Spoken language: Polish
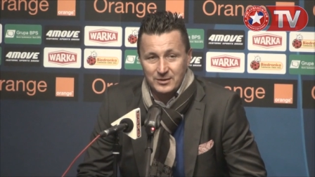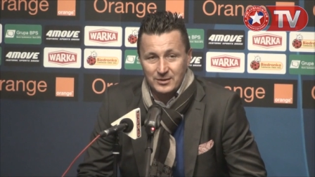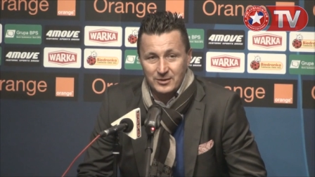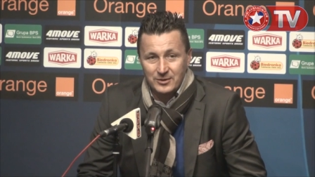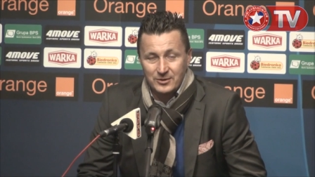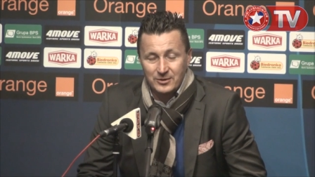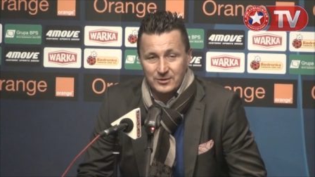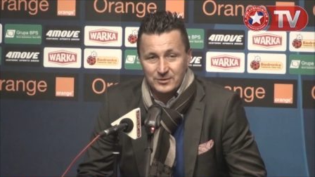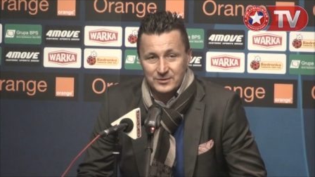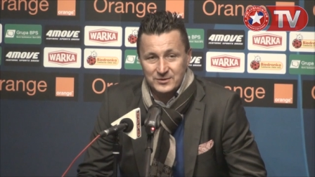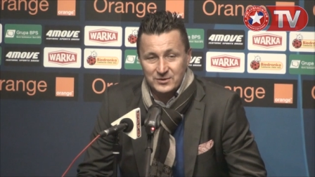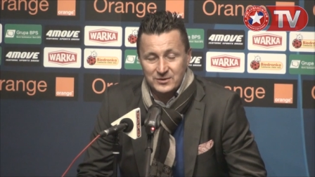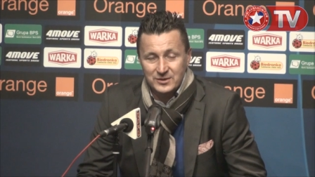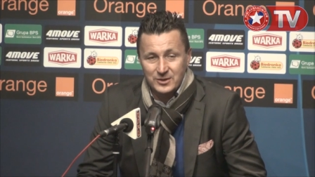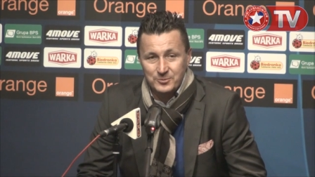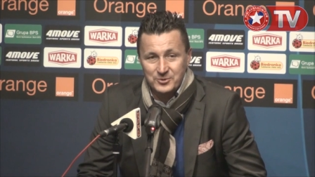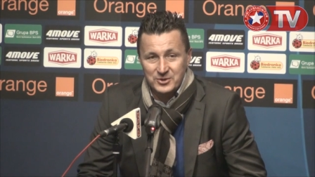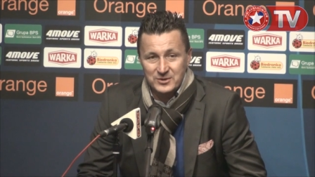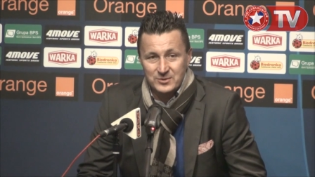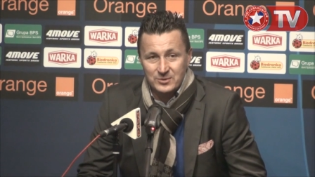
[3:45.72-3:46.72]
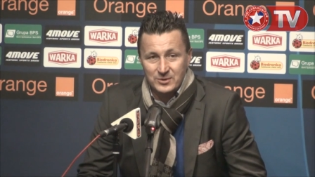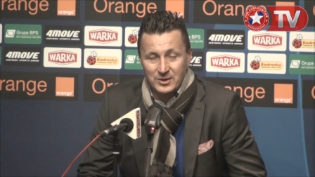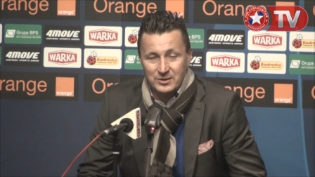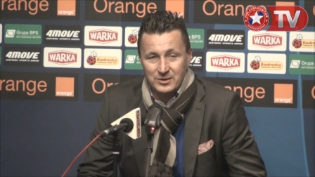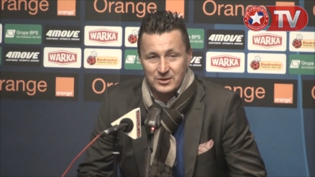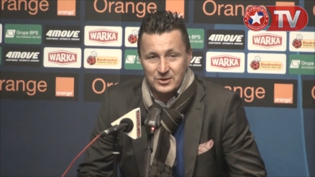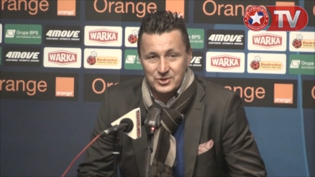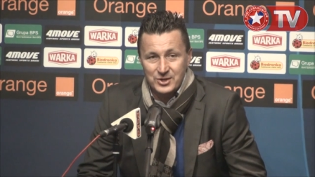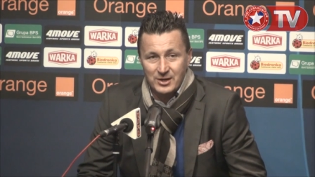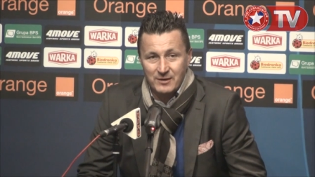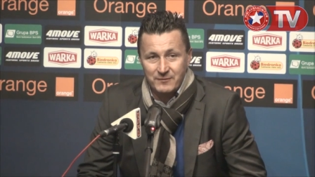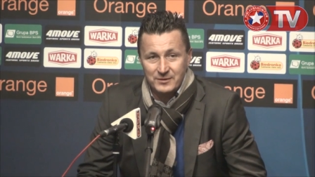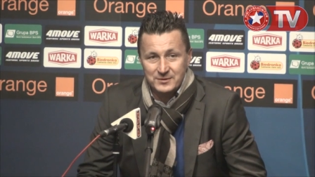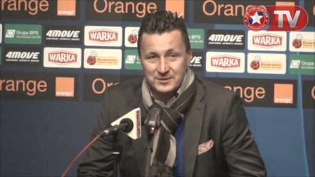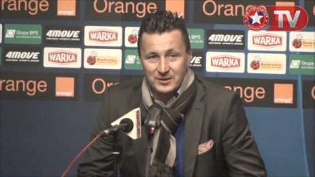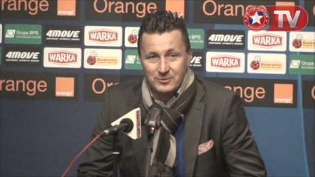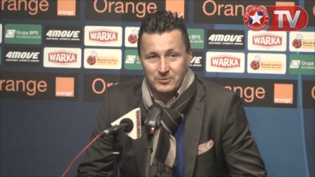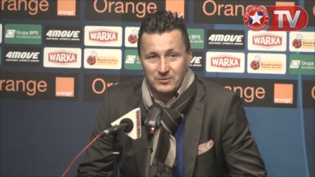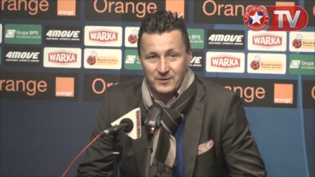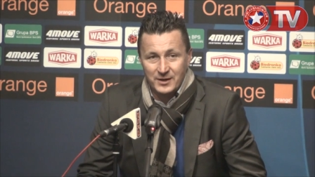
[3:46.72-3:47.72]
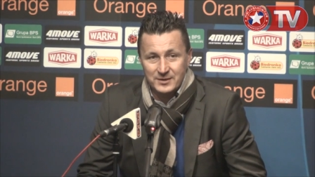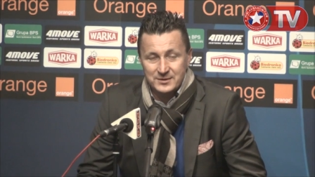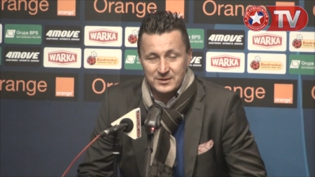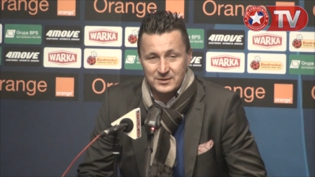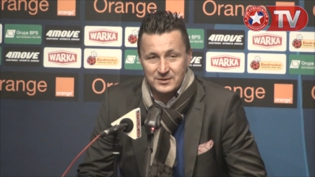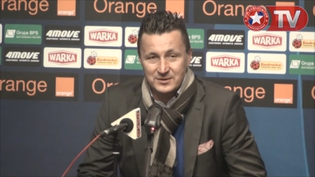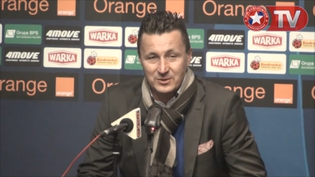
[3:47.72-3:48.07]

tylko został przesunięty Czawez i Głowacki.